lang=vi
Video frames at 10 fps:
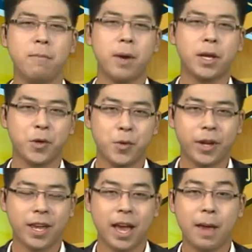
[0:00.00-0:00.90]
Mặc
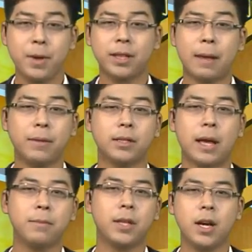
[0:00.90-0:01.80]
dù ngày 28 tháng
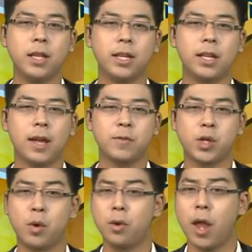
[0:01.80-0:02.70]
8 tới thì live
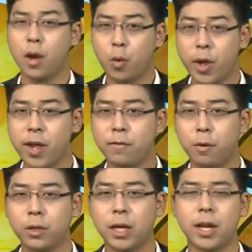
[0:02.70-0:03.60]
show Lệ Quyên
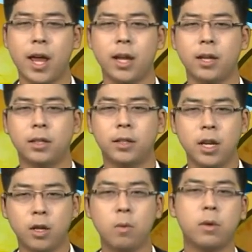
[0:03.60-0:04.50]
Vũ Thành An
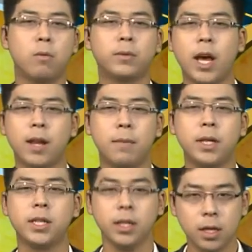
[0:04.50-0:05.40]
Tình khúc không tên
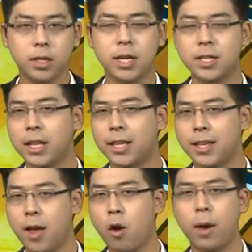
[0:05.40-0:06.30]
mới chính thức diễn ra
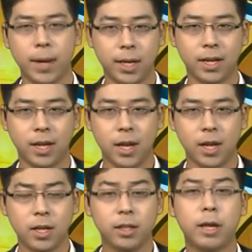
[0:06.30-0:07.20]
tại nhà hát Hòa Bình.
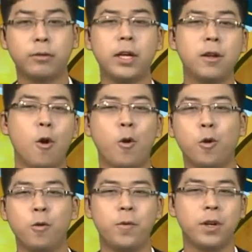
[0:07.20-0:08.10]
Nhưng theo tiết lộ
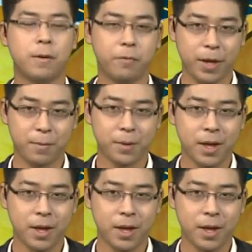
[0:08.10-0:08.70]
của Phương Nam Phim